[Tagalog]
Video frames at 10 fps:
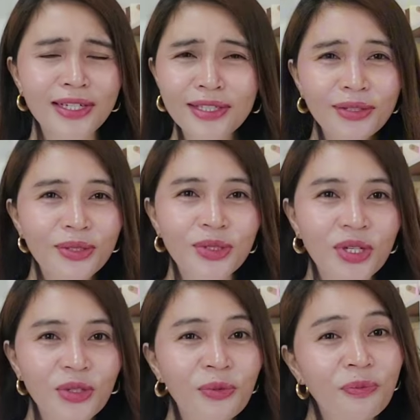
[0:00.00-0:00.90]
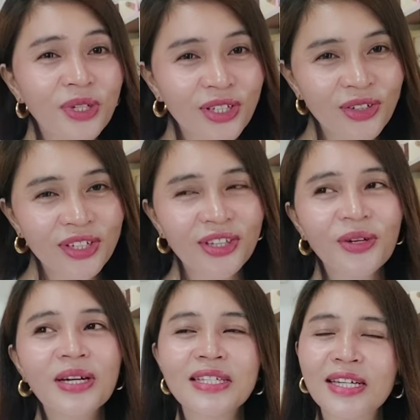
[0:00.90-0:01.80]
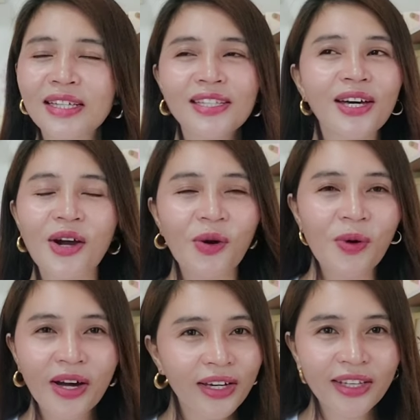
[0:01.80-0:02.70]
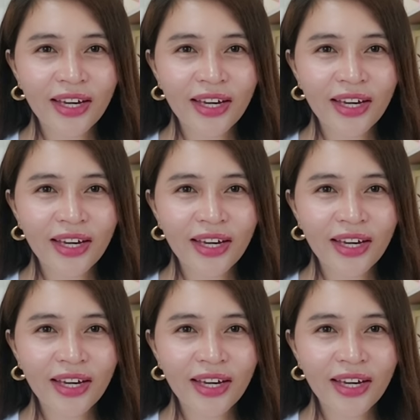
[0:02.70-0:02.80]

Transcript: Sana nagustuhan ng video na to at sana nakakuha kayo